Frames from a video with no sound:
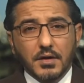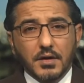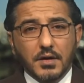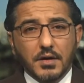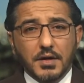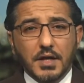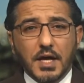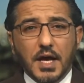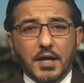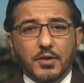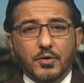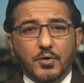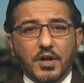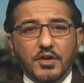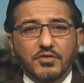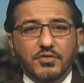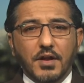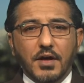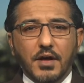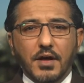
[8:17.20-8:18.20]
نهاية
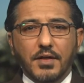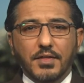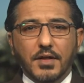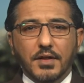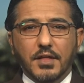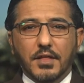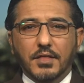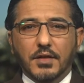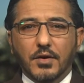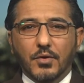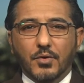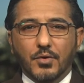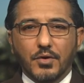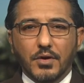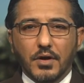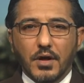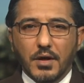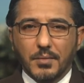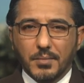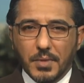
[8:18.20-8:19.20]
النشرة هذا تذكير
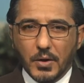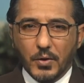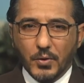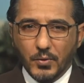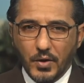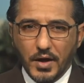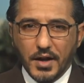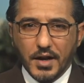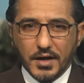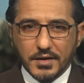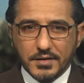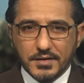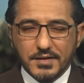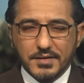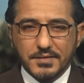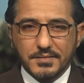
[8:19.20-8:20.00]
بالعنوانات